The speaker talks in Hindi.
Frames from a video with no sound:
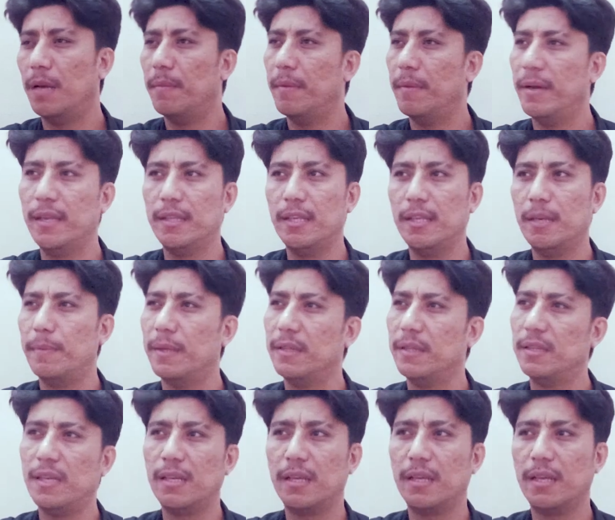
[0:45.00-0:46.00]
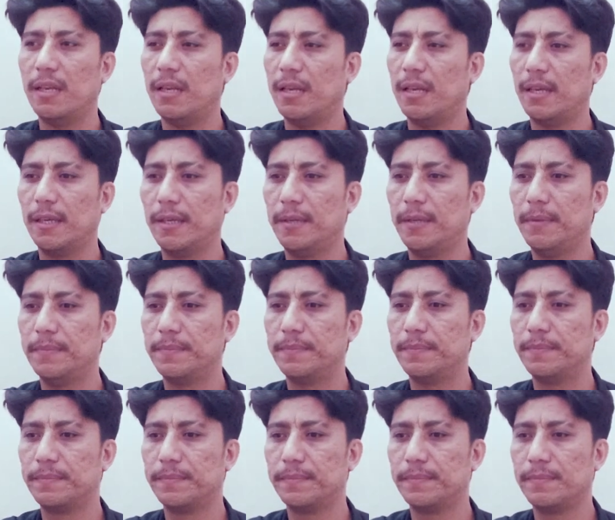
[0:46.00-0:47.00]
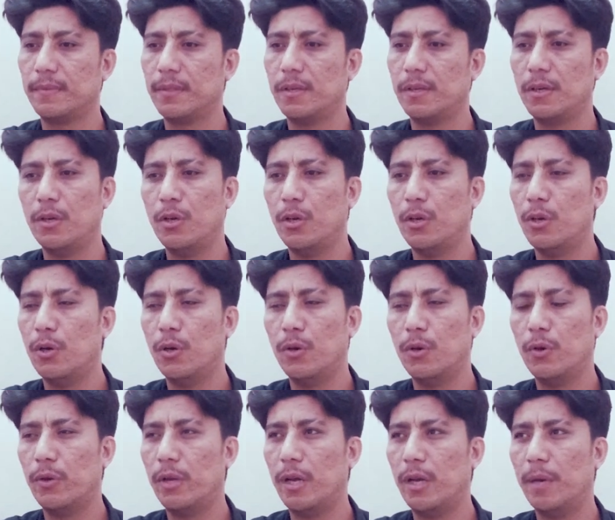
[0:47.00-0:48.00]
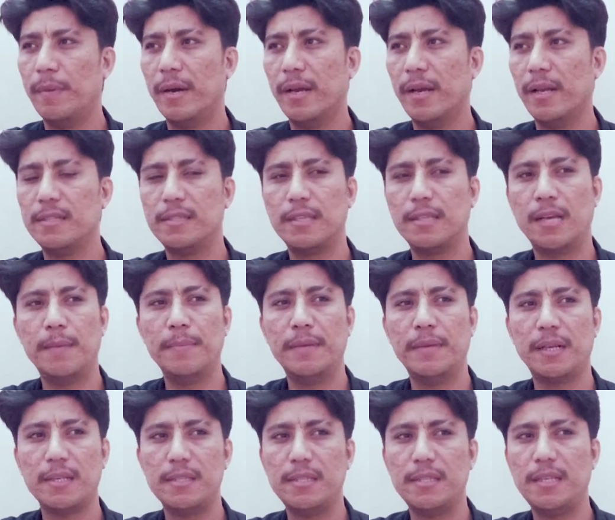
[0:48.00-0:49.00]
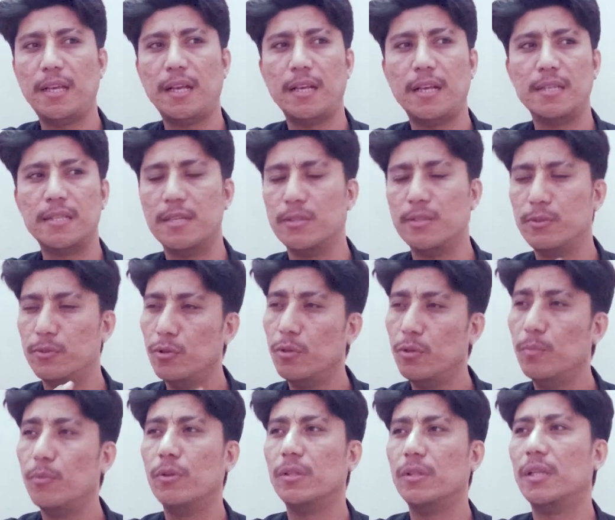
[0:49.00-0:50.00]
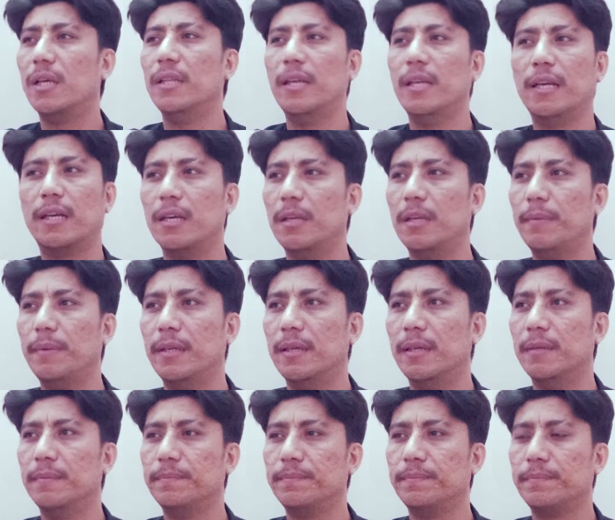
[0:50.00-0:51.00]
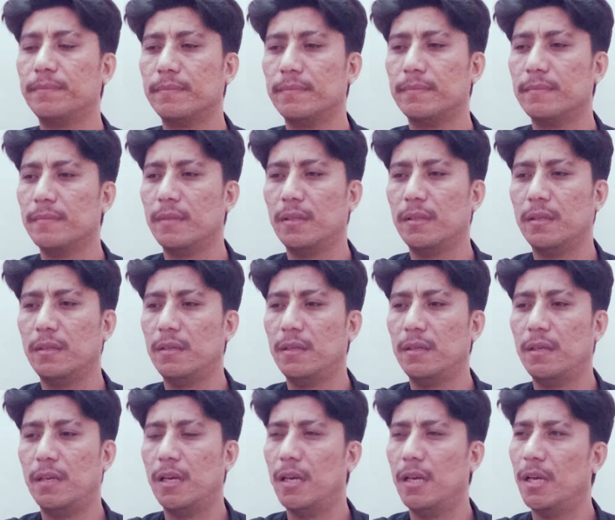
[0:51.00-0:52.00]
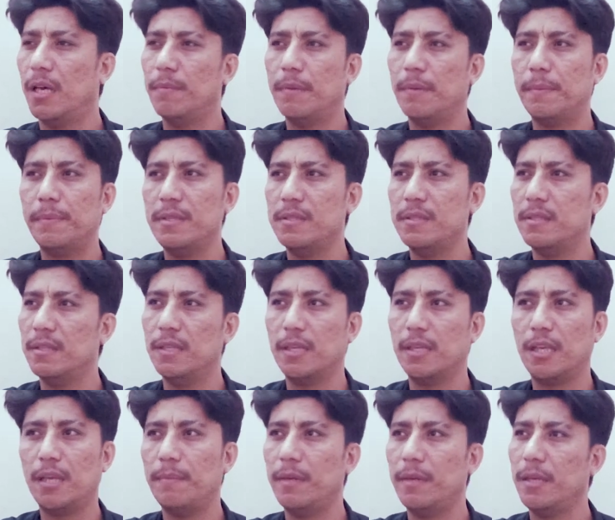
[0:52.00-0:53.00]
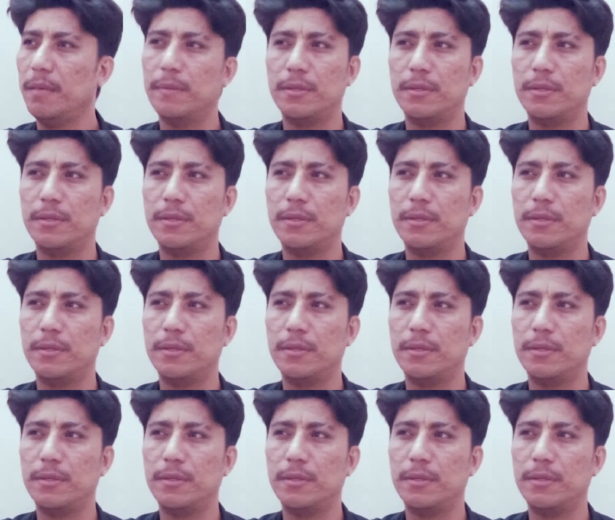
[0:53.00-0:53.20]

हमारे दिल पत्थर के ही रहेंगे और हमारे सामने किसी के साथ जुल्म होता देख कर भी ना हम अपनी ज़िंदगी में ही